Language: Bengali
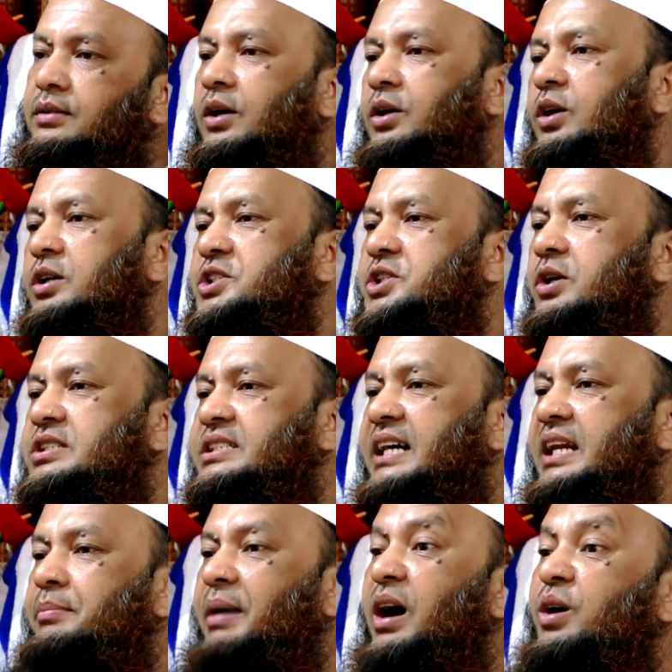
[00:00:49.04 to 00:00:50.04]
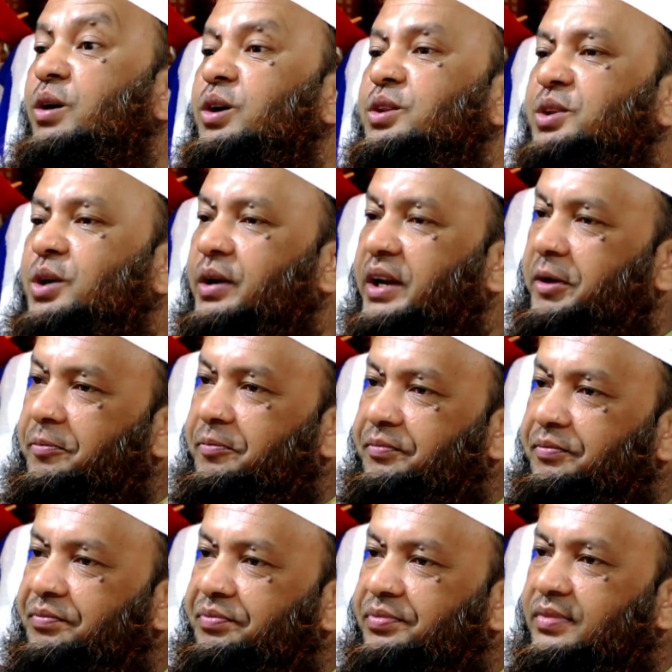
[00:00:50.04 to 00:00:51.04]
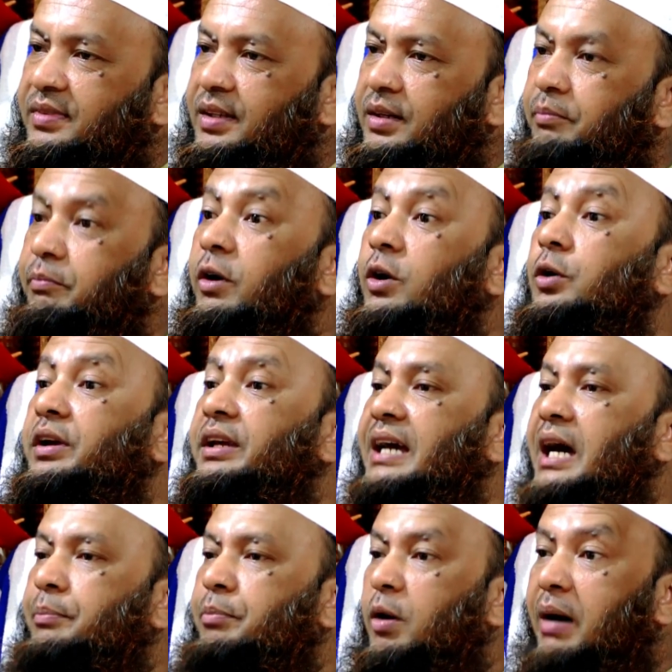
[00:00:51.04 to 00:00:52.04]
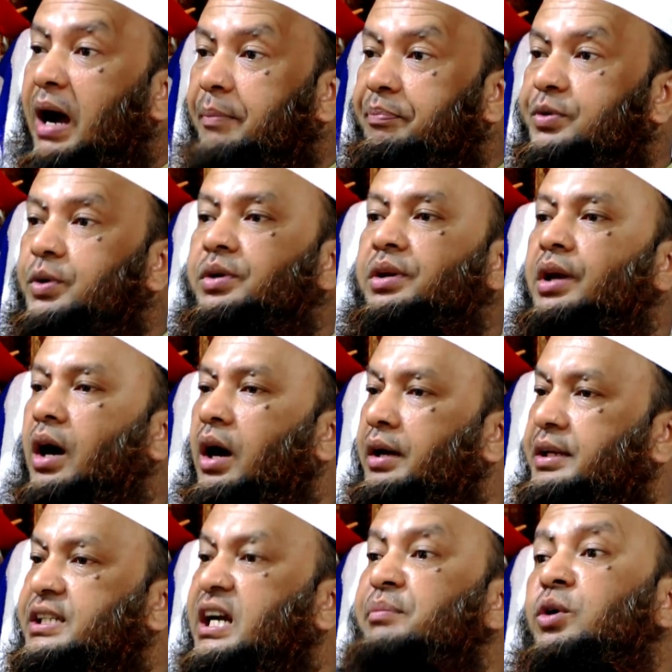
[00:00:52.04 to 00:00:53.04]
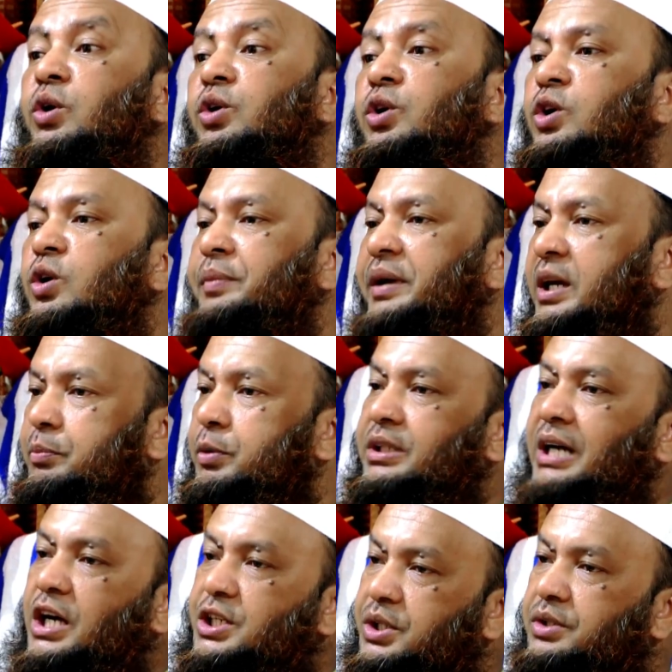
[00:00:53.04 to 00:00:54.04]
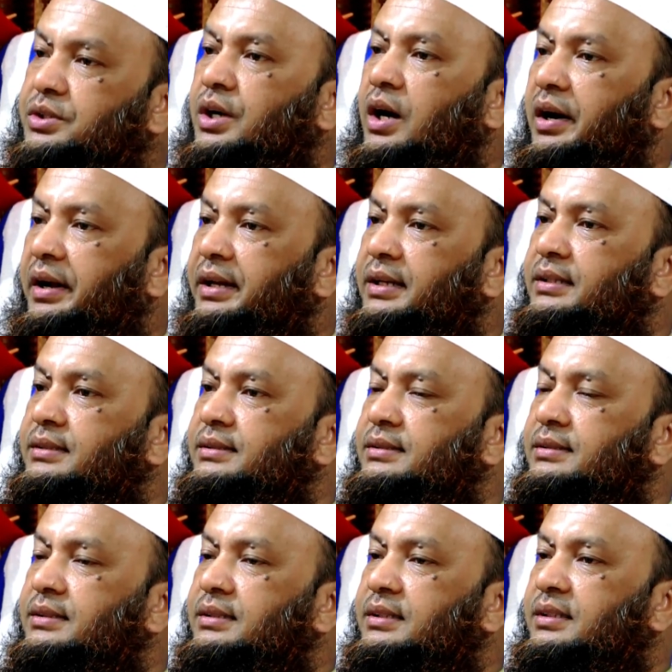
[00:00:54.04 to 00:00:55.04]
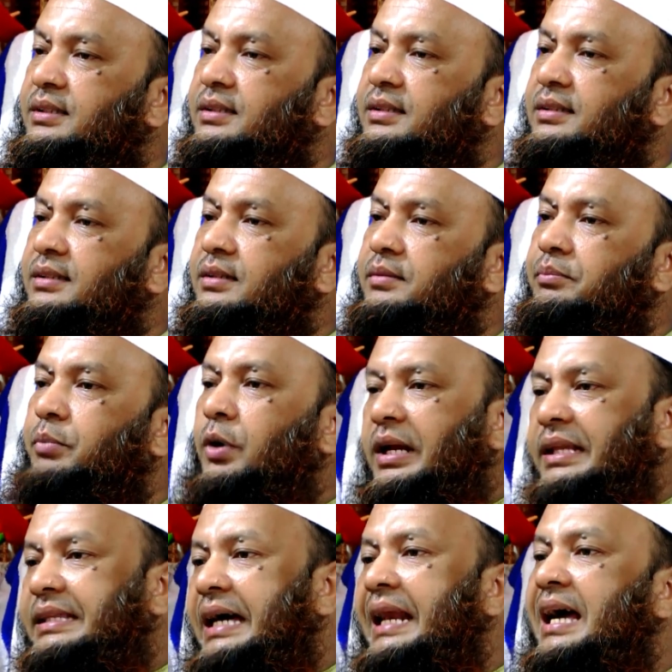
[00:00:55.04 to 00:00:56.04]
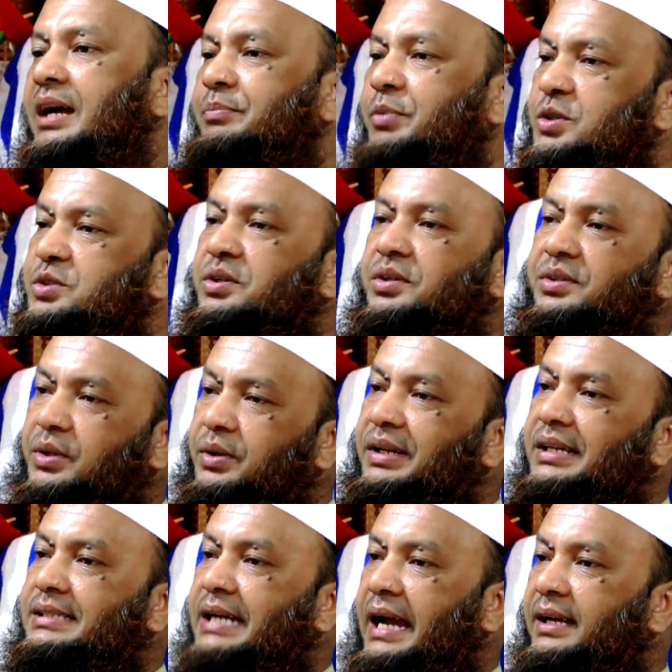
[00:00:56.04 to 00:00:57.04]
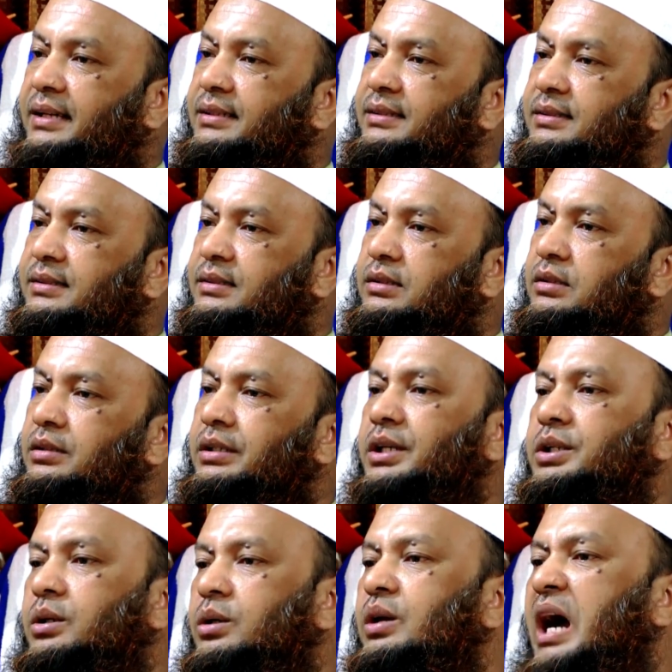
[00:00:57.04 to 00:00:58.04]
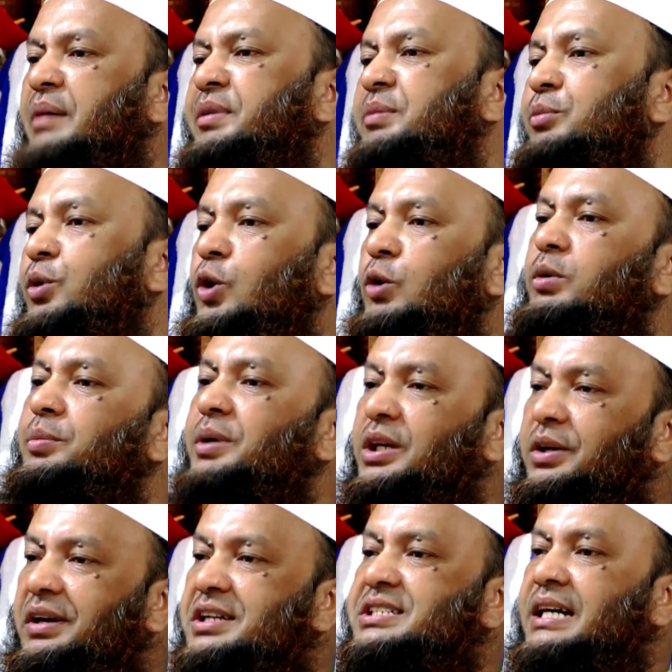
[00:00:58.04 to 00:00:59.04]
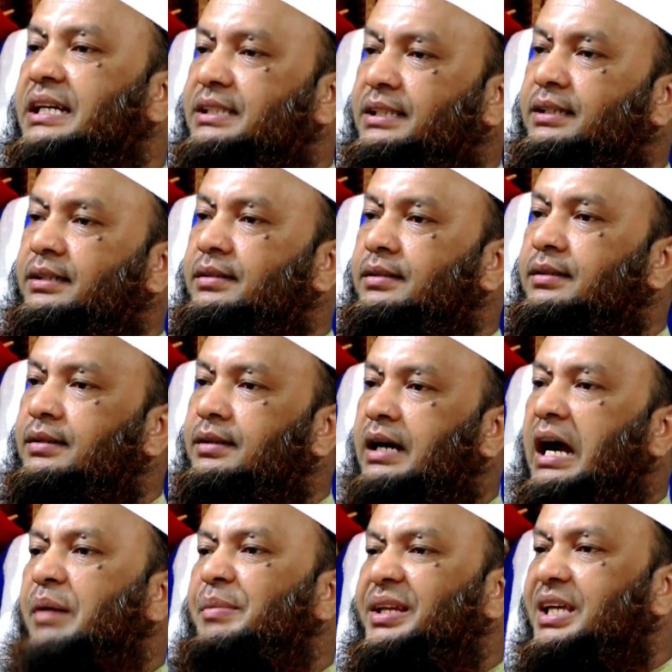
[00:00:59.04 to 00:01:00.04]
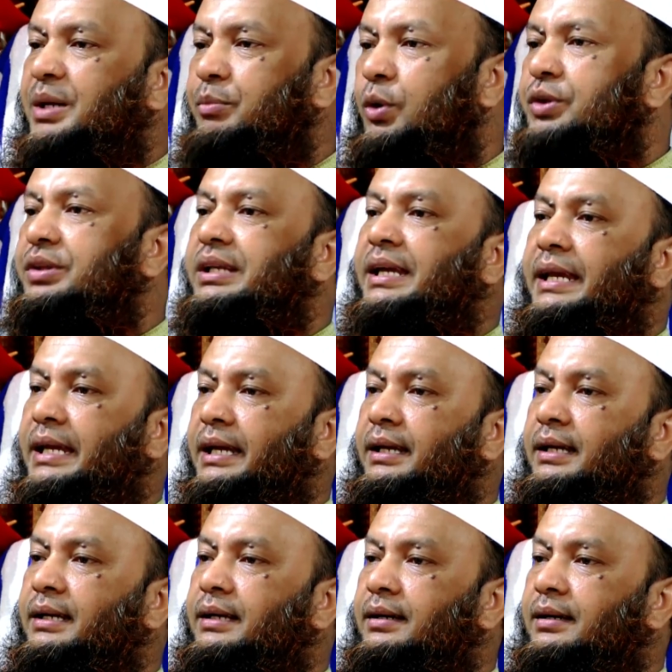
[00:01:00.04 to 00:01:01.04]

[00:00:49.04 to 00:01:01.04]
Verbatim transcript: তখন সংসারে বাঙ্গন ধরে পরকীয়ার প্রভাব তৈরি হয় স্বামী অন্য মেয়ের প্রতি আসক্ত হয় পরে তালাক পর্যন্ত হয়ে যায় এজন্য আমি বলবো বিনয়ের সাথে আমাদের বোনদেরকে